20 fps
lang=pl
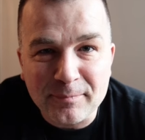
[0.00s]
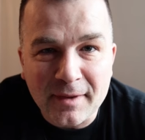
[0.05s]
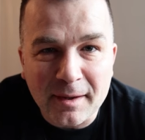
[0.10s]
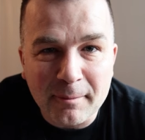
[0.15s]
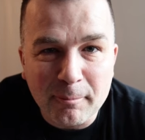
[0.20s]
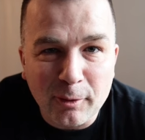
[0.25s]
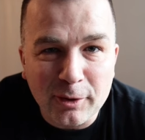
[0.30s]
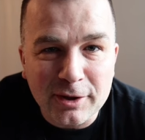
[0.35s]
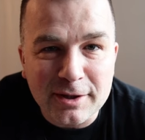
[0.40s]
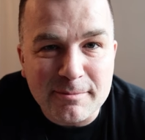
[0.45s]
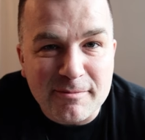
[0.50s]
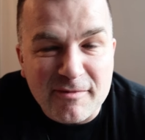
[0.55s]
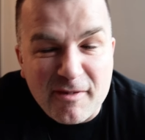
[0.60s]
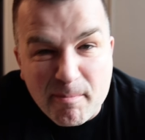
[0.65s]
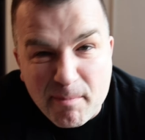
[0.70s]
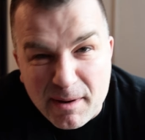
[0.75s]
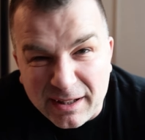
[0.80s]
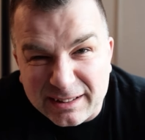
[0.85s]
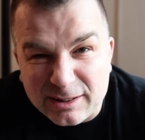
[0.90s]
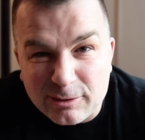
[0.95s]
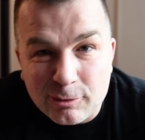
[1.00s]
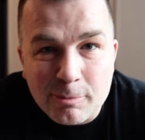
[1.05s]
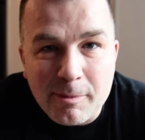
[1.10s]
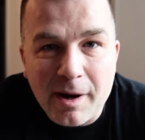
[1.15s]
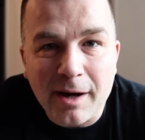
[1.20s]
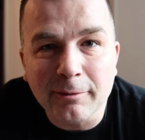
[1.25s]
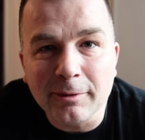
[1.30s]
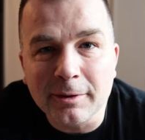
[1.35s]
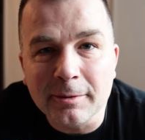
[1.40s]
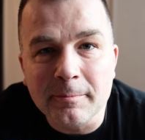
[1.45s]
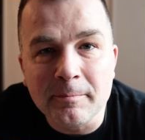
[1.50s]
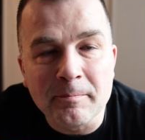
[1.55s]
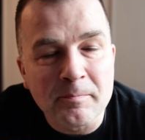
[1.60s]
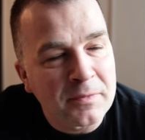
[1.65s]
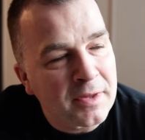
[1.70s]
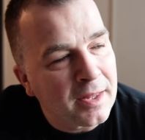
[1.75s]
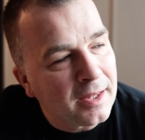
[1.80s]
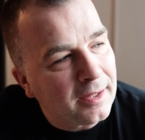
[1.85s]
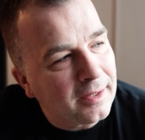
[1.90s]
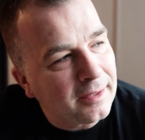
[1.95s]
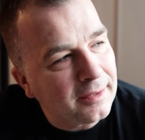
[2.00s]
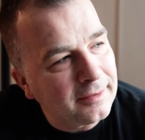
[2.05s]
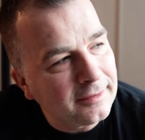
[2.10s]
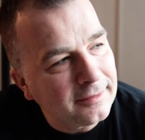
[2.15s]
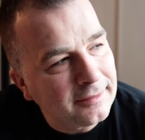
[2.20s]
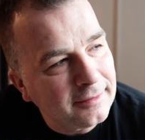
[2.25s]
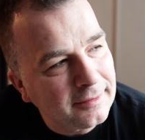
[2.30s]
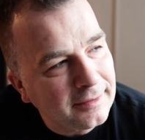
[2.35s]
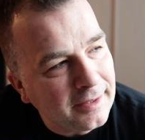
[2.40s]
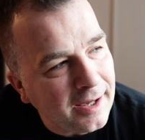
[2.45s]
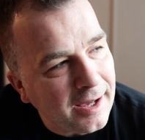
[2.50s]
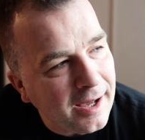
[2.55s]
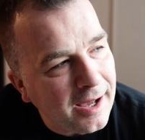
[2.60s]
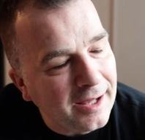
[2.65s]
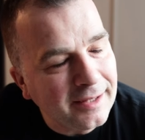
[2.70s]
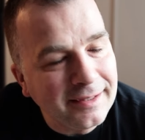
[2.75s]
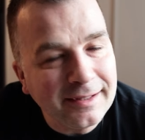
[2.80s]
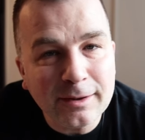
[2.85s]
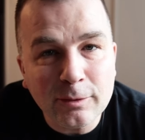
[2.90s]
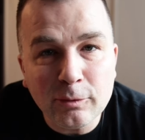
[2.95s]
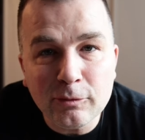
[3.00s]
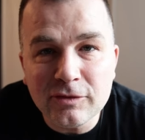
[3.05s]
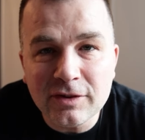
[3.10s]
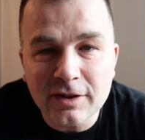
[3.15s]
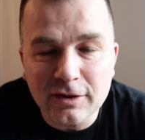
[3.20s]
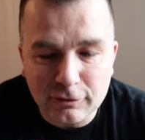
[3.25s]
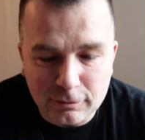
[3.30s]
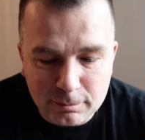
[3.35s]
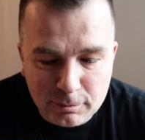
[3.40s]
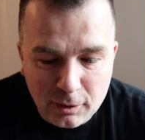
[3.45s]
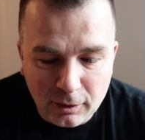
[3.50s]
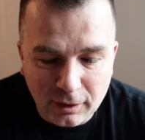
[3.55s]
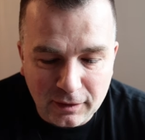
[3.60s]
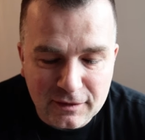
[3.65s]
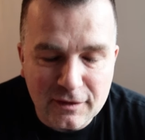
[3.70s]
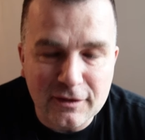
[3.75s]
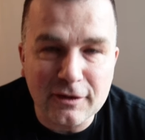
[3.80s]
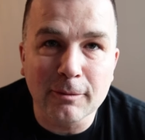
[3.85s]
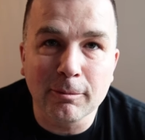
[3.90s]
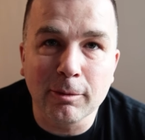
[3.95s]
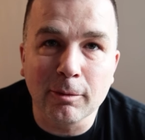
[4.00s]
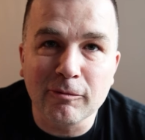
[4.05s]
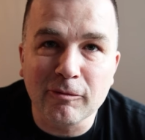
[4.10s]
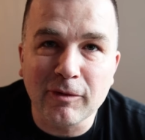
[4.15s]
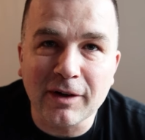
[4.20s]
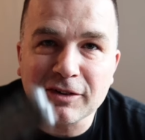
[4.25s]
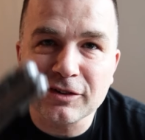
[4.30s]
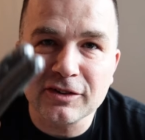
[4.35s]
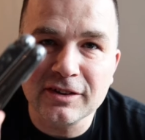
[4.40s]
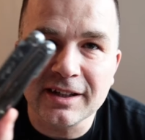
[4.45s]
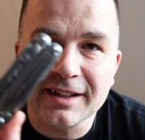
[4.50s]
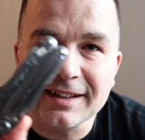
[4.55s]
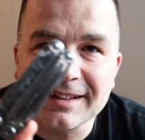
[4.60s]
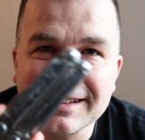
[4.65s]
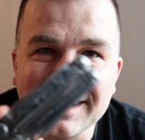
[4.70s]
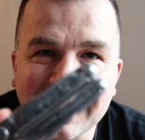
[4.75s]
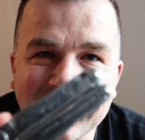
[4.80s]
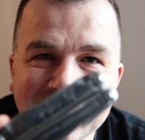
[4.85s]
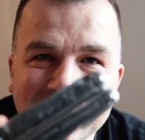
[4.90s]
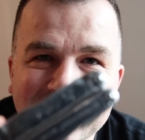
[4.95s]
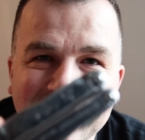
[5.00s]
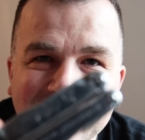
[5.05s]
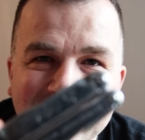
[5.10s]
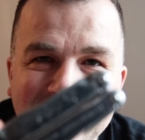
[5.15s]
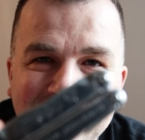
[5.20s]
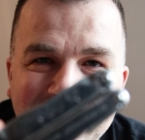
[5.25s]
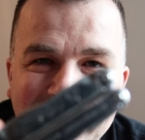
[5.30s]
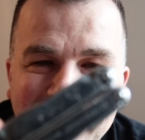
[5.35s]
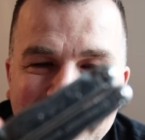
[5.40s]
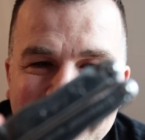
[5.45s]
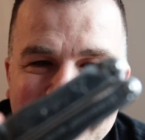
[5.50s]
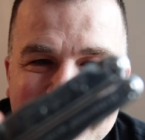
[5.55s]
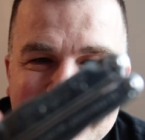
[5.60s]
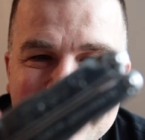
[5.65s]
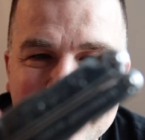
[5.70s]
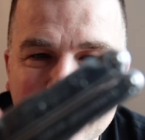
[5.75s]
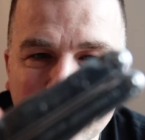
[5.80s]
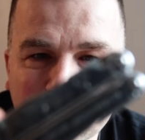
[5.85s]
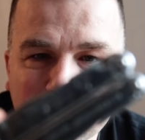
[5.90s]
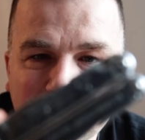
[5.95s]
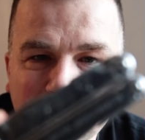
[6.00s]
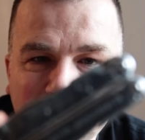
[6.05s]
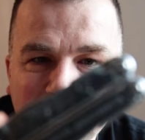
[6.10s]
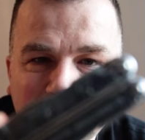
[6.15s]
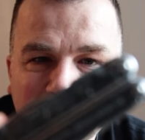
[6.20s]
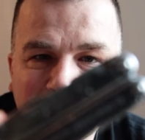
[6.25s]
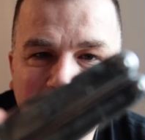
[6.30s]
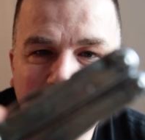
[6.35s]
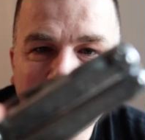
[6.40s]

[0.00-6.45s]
moim wypadku małym, y, ale również biorę ze sobą właśnie takie coś.